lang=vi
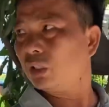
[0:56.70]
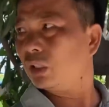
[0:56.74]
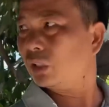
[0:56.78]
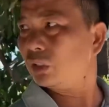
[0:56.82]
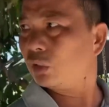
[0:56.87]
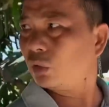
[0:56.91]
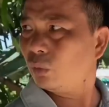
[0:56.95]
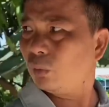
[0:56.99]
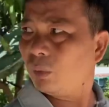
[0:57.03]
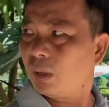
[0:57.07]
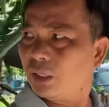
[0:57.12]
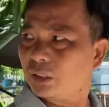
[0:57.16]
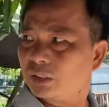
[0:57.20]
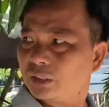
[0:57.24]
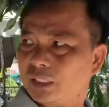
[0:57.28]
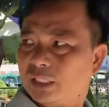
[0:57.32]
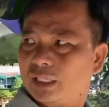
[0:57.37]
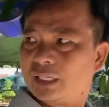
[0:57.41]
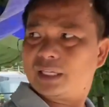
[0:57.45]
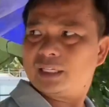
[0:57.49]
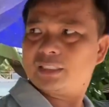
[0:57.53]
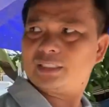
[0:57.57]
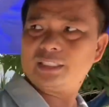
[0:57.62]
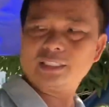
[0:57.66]
với chú Mười
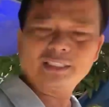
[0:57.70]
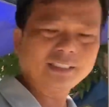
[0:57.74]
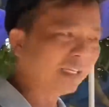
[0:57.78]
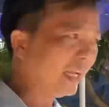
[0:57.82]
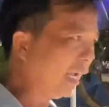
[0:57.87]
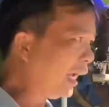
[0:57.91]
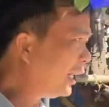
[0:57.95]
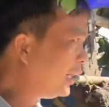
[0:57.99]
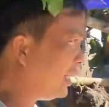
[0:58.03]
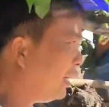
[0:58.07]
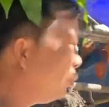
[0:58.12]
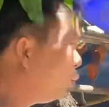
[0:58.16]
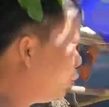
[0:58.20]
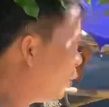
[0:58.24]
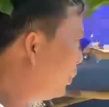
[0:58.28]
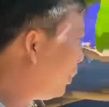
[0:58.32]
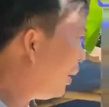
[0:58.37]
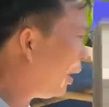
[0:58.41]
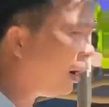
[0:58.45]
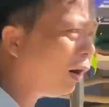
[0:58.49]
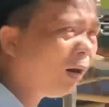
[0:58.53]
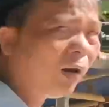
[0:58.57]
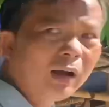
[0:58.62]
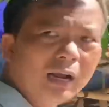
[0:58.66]
sẽ chia sẻ đến quý
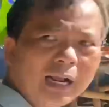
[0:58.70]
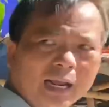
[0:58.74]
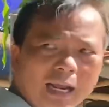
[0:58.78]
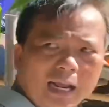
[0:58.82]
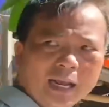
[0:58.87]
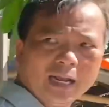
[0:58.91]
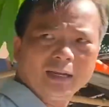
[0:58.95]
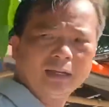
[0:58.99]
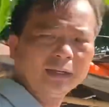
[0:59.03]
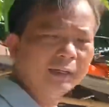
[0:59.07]
bà con nha.